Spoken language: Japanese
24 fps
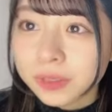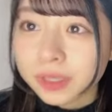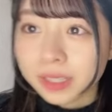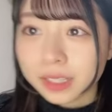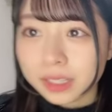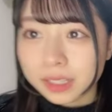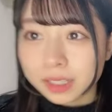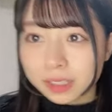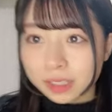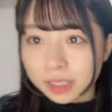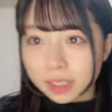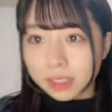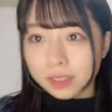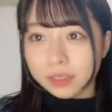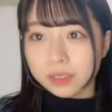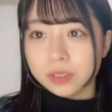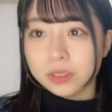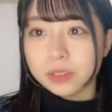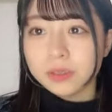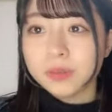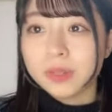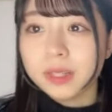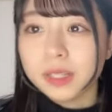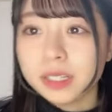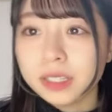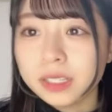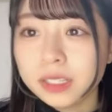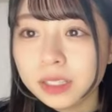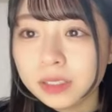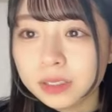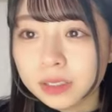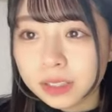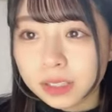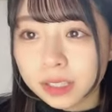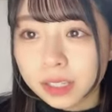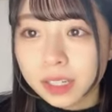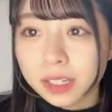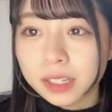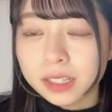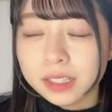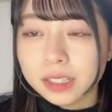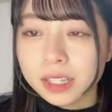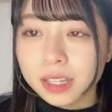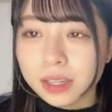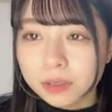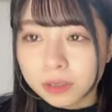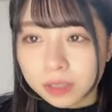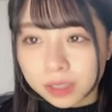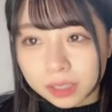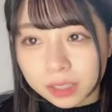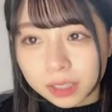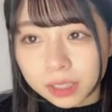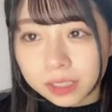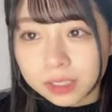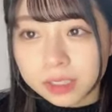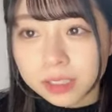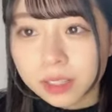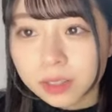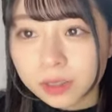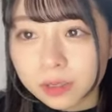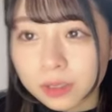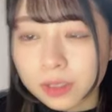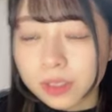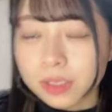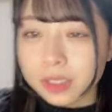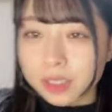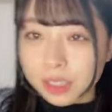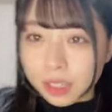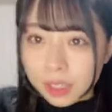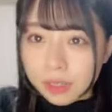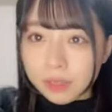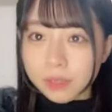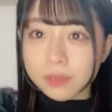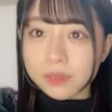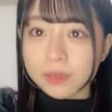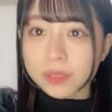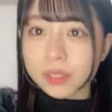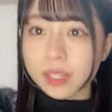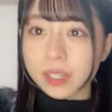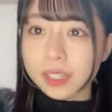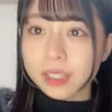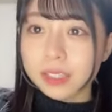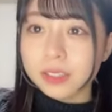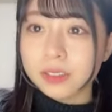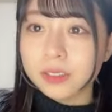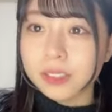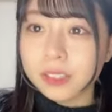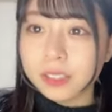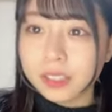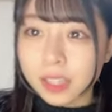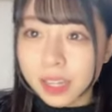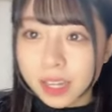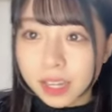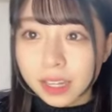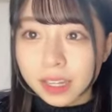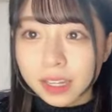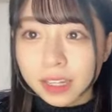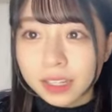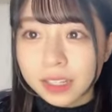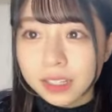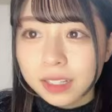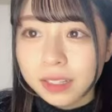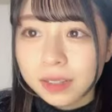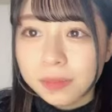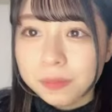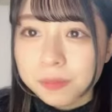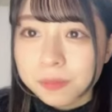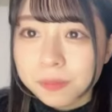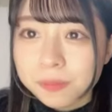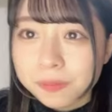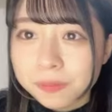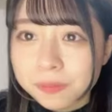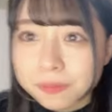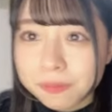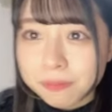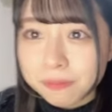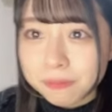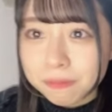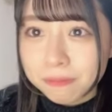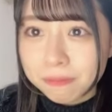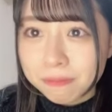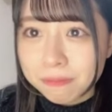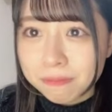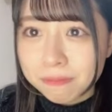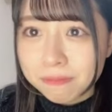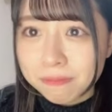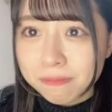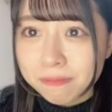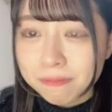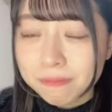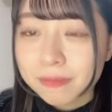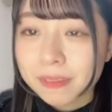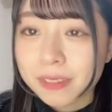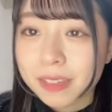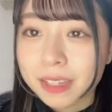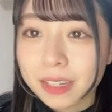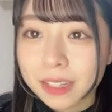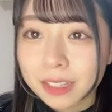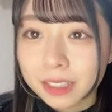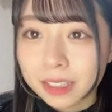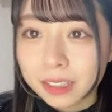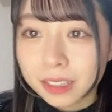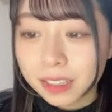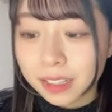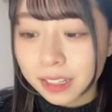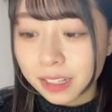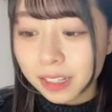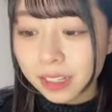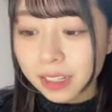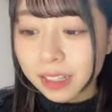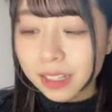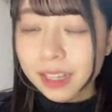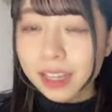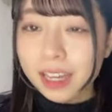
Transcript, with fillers: みたいな歯の順番が来た時に花最後だったんですけどこうやって迎えてくれてで「うーん」ってなったら「あまた泣きそうになっ